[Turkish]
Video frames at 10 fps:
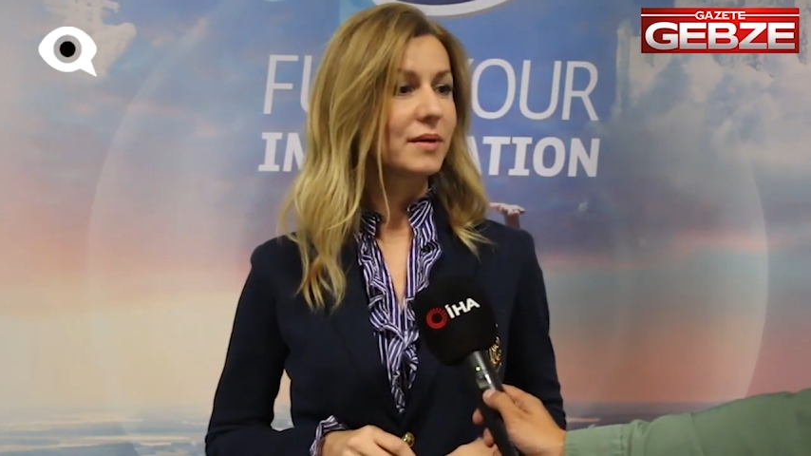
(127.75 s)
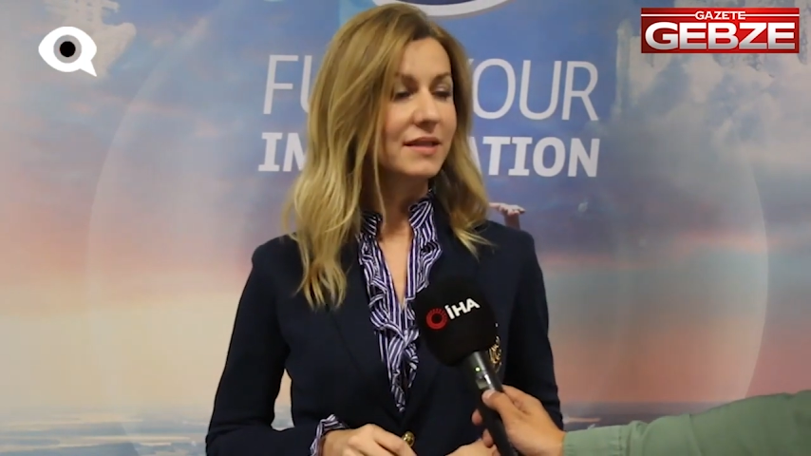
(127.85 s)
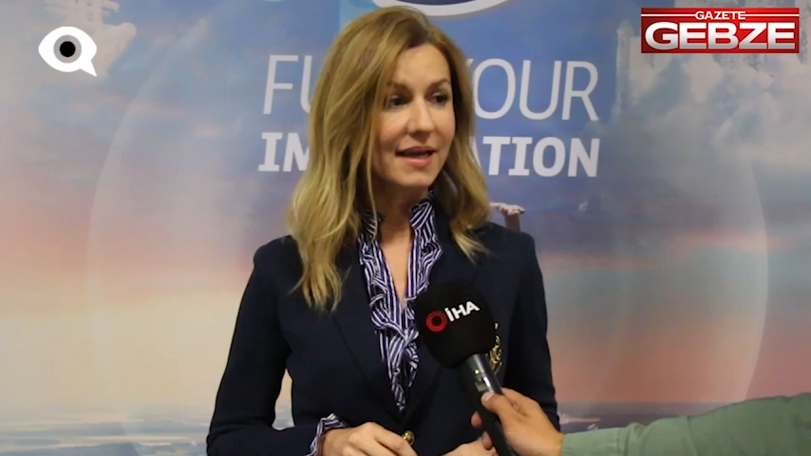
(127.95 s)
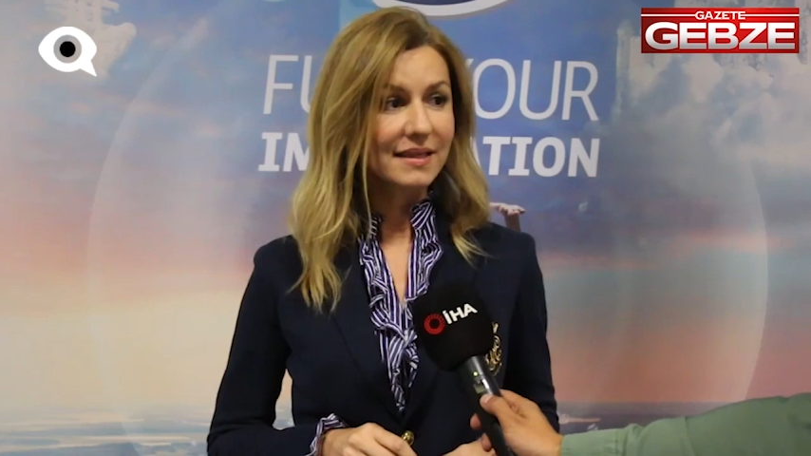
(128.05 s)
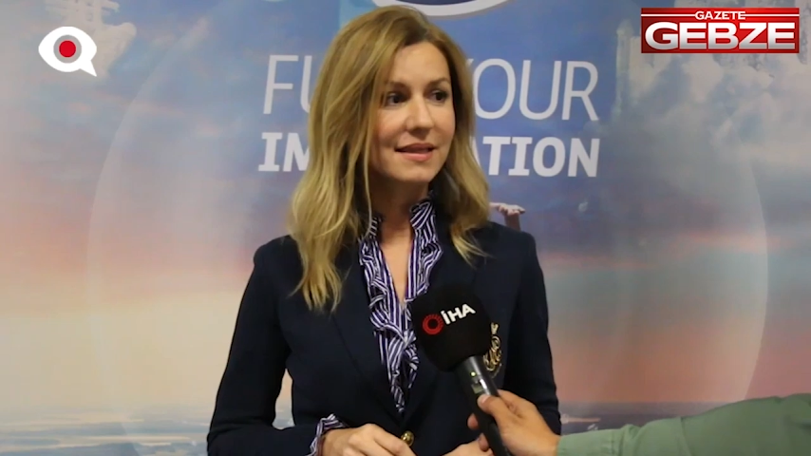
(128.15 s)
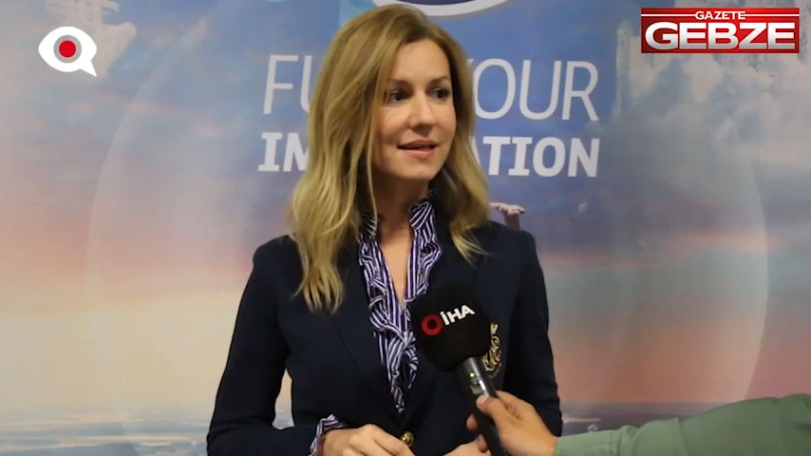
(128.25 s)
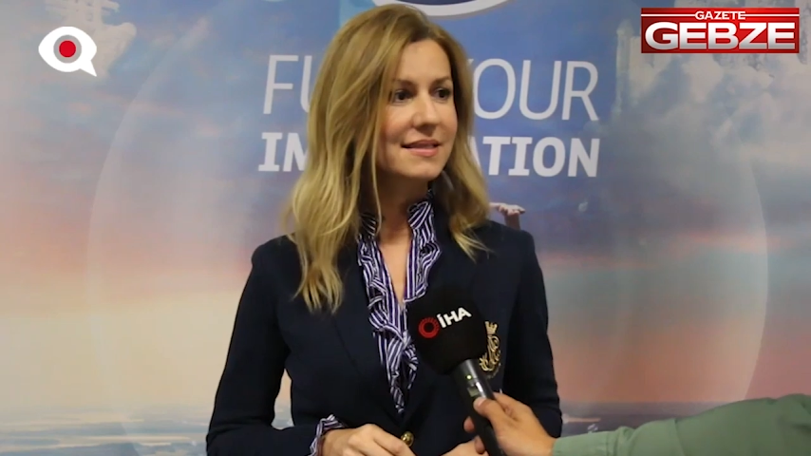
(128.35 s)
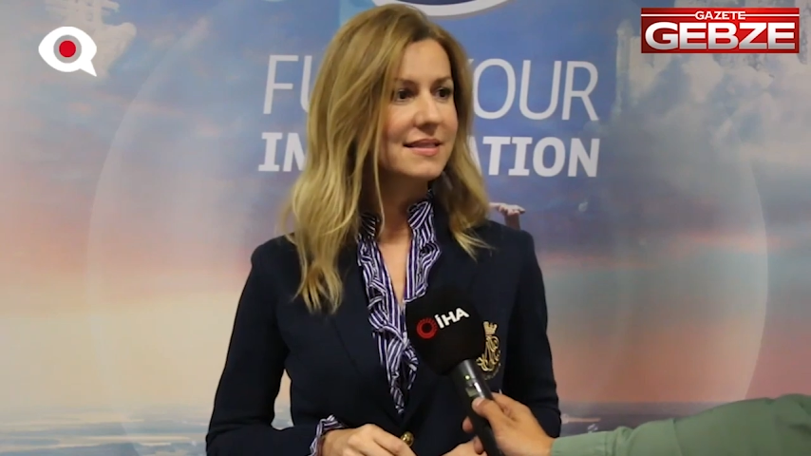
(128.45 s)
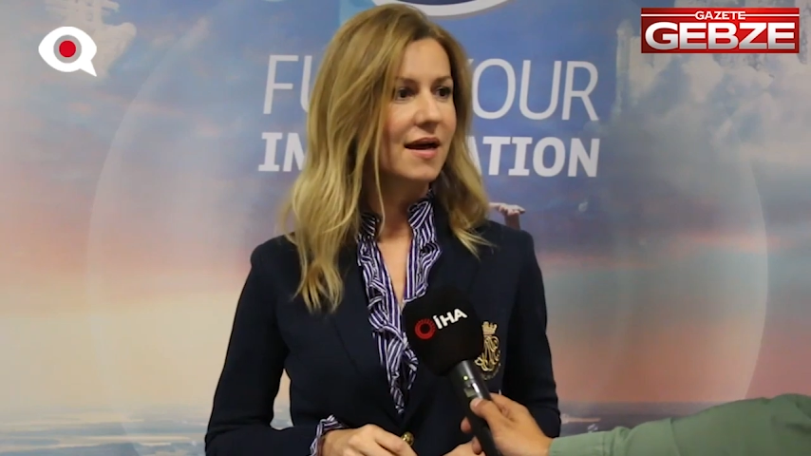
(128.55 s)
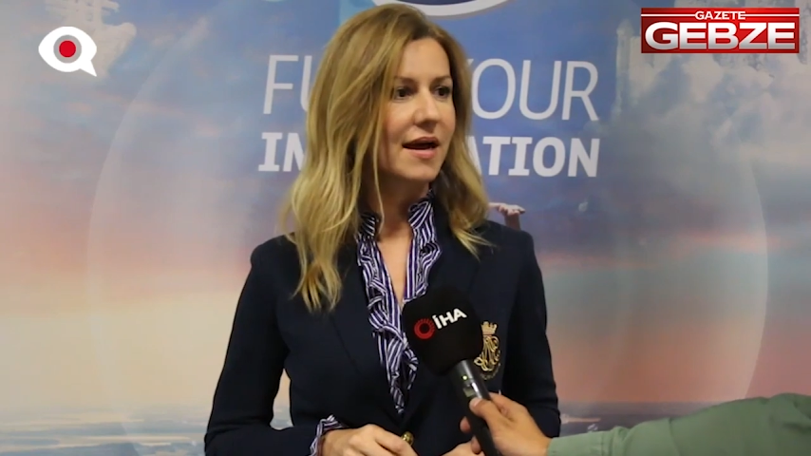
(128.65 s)

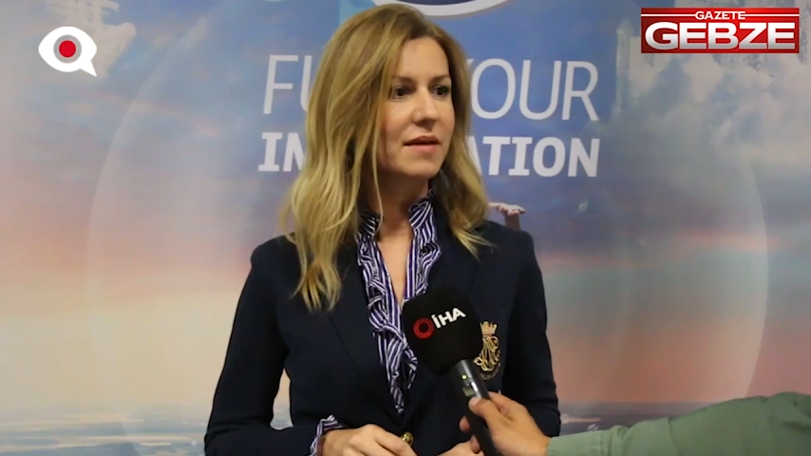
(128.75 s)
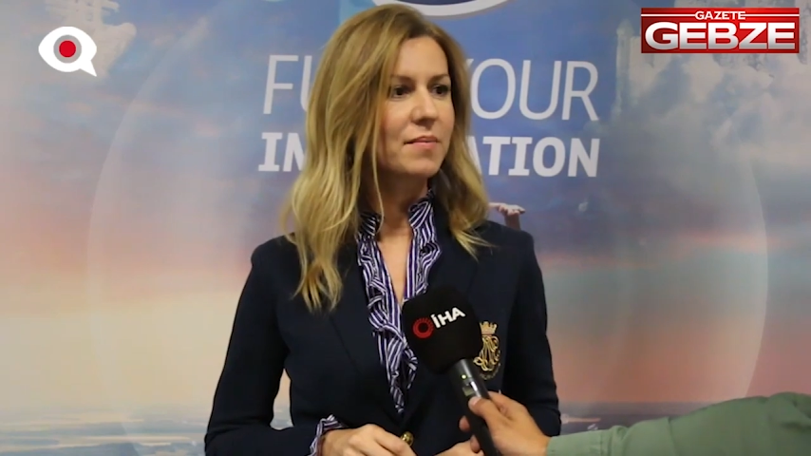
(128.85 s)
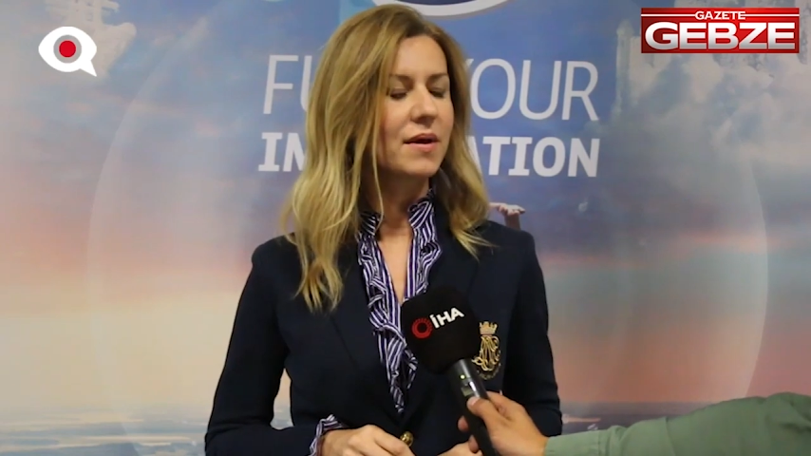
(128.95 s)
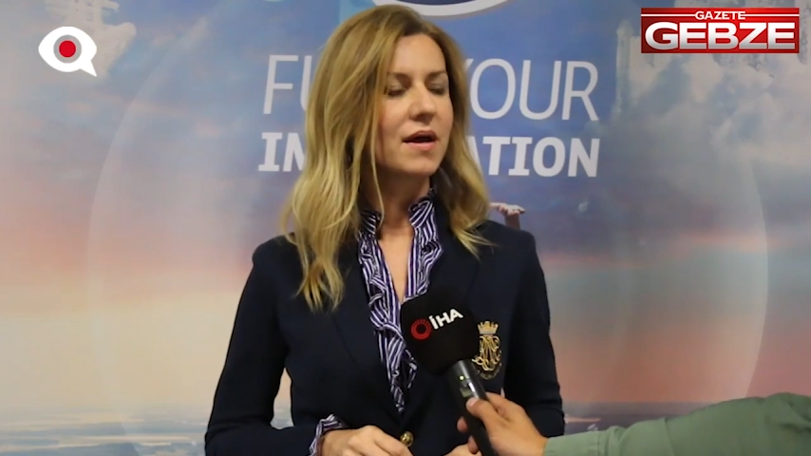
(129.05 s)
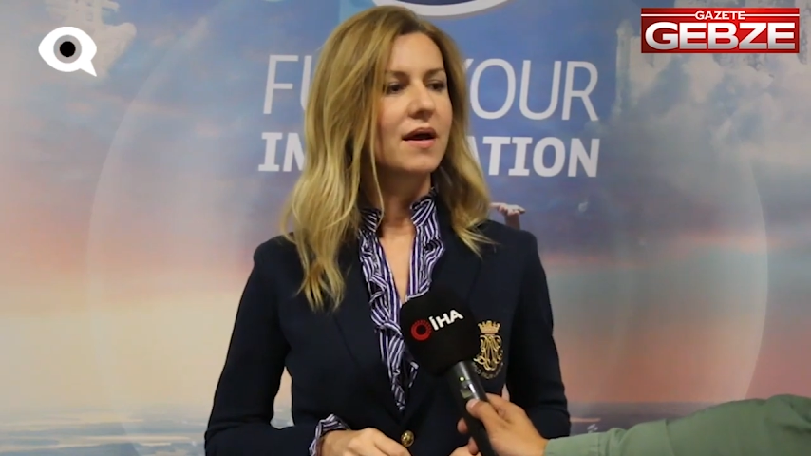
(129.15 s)
patentlere sahip.